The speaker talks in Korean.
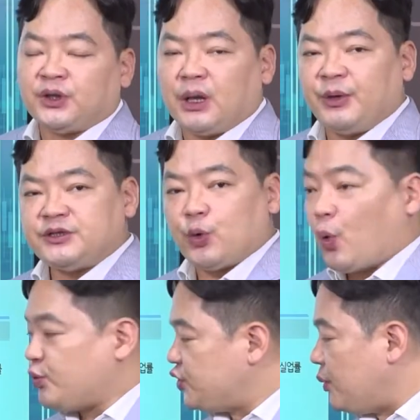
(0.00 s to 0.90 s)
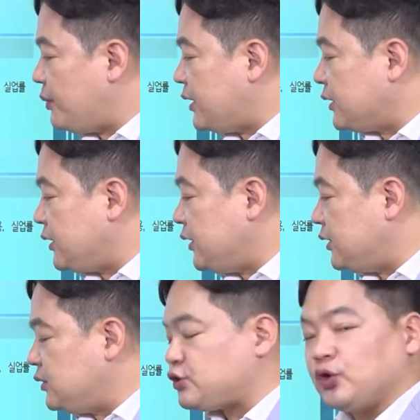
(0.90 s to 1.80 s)
그다음에 이제 옵션
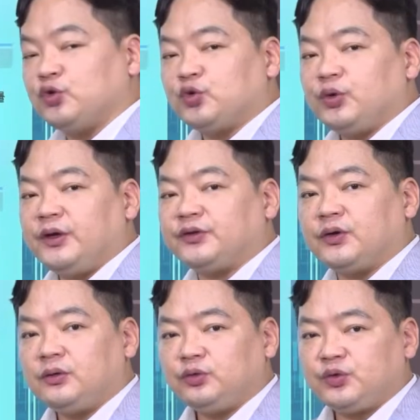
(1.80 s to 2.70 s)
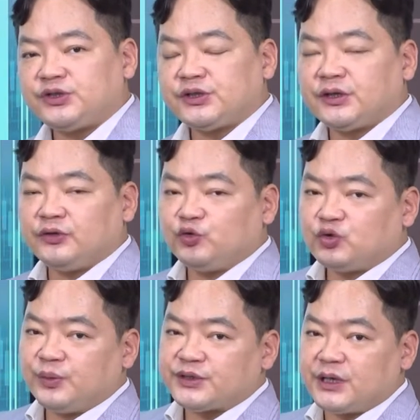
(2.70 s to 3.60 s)
만기를 전후로 해서 또 시장의
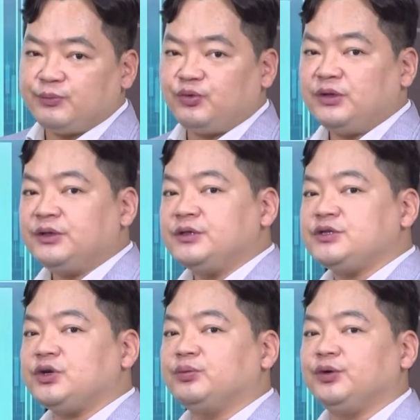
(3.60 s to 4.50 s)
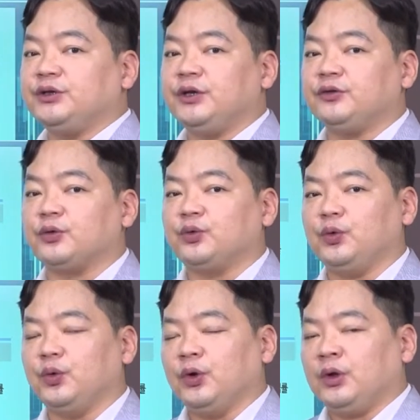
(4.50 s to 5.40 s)
수급이 잘 풀리는지 여부에
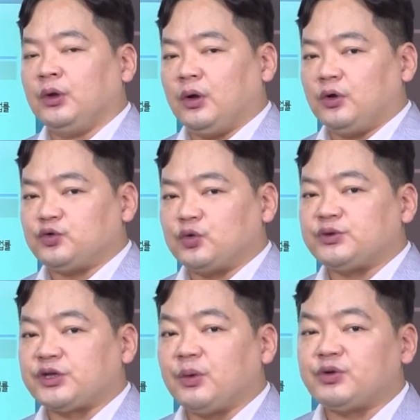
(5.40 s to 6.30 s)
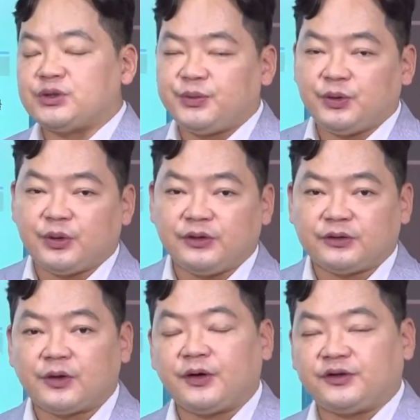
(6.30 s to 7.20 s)
대해서도 어, 조금 지켜보실 필요가 있을 것